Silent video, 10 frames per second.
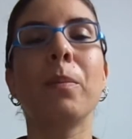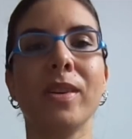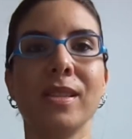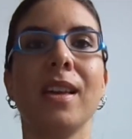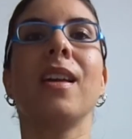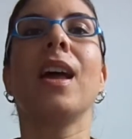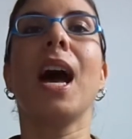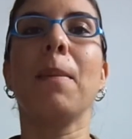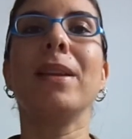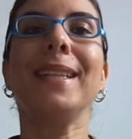Pois é,
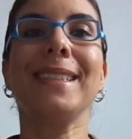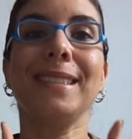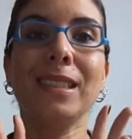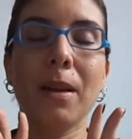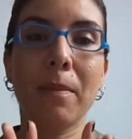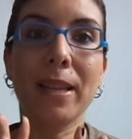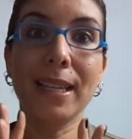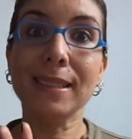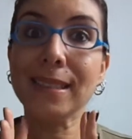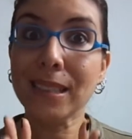a milícia, é a
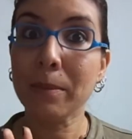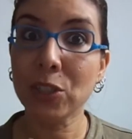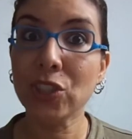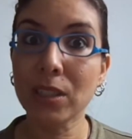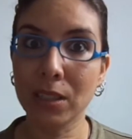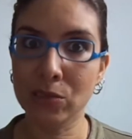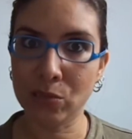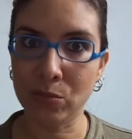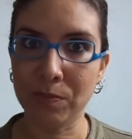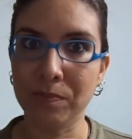milícia é exatamente
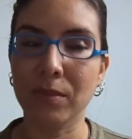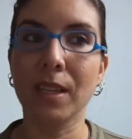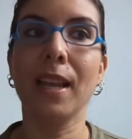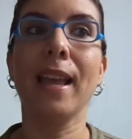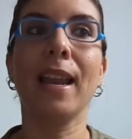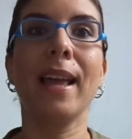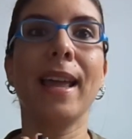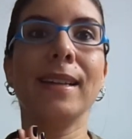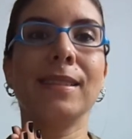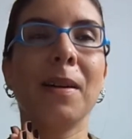isso. Né? Ela
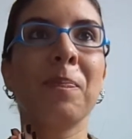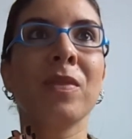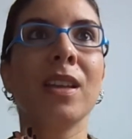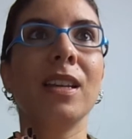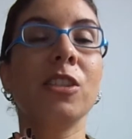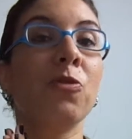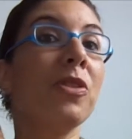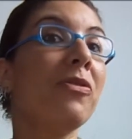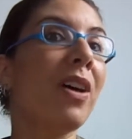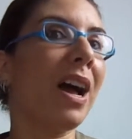é essa, esse
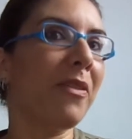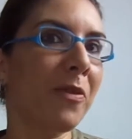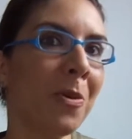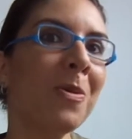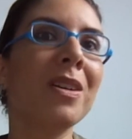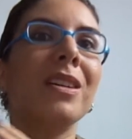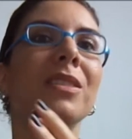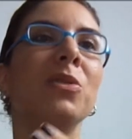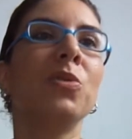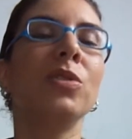revival
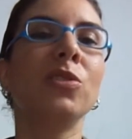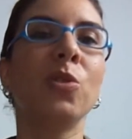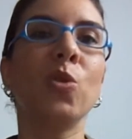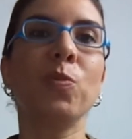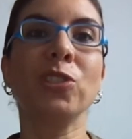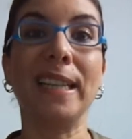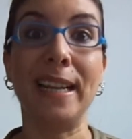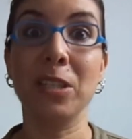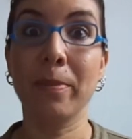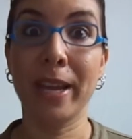dos grupos da
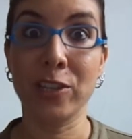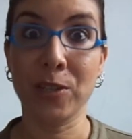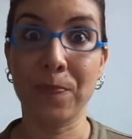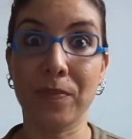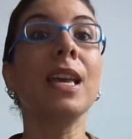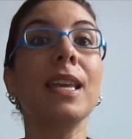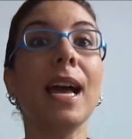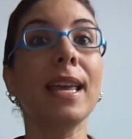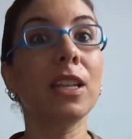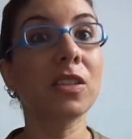Idade Média.
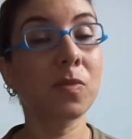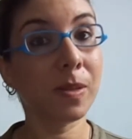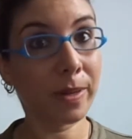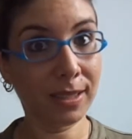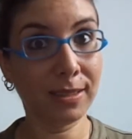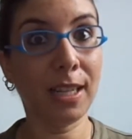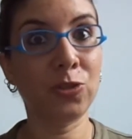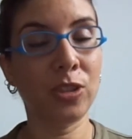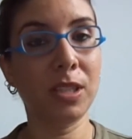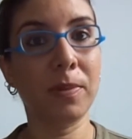E aí nós somos
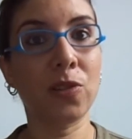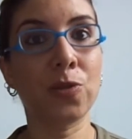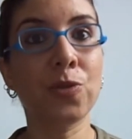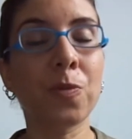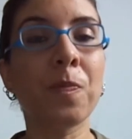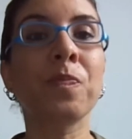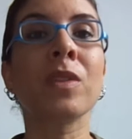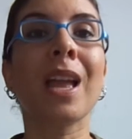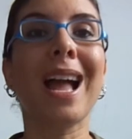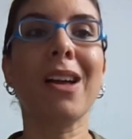apresentados nesse episódio 1
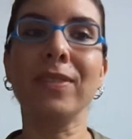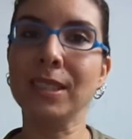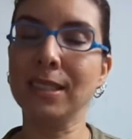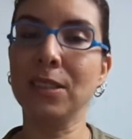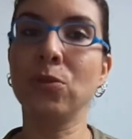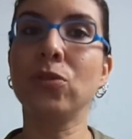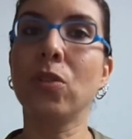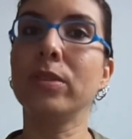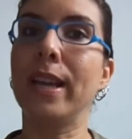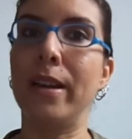a visita do
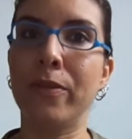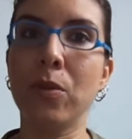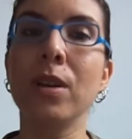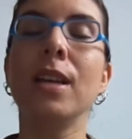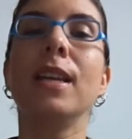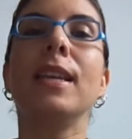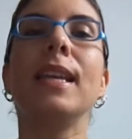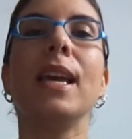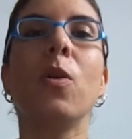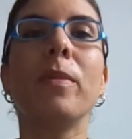Tom Neville,
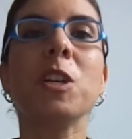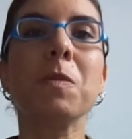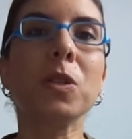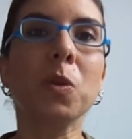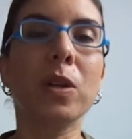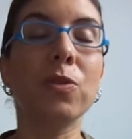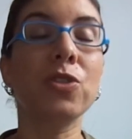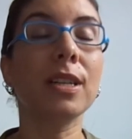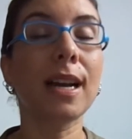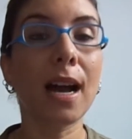que é o mesmo ator, é
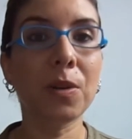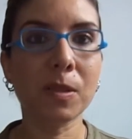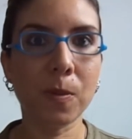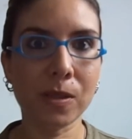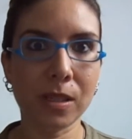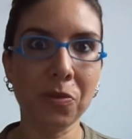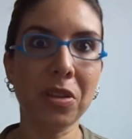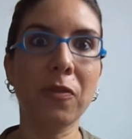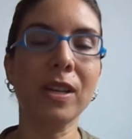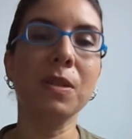o Giancarlo Esposito,
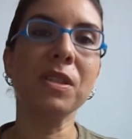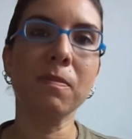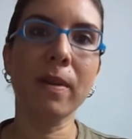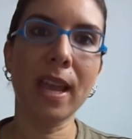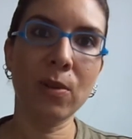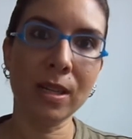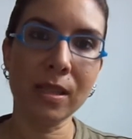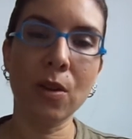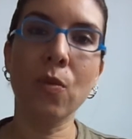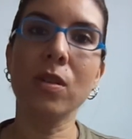que fazia o espelho na
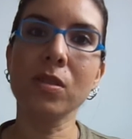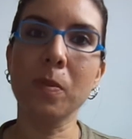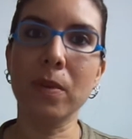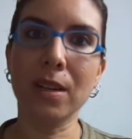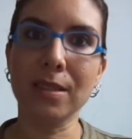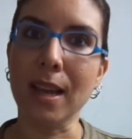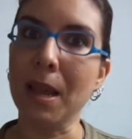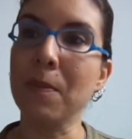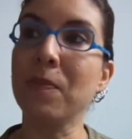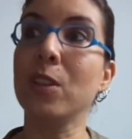série Once Upon a
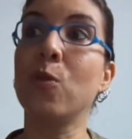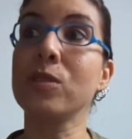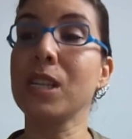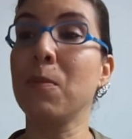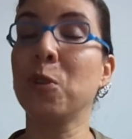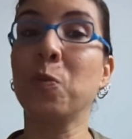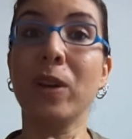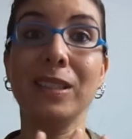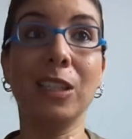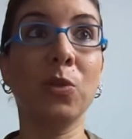Time. E eu gostei muito
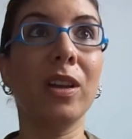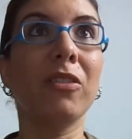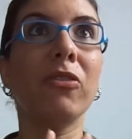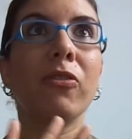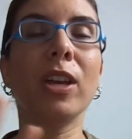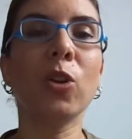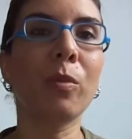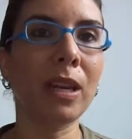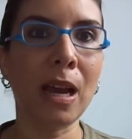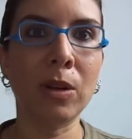porque esse ator é
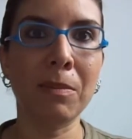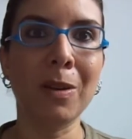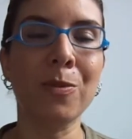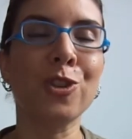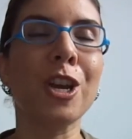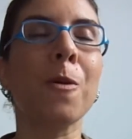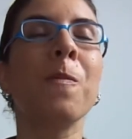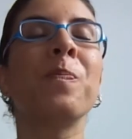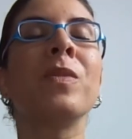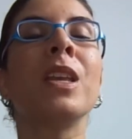fenomenal, na minha opinião.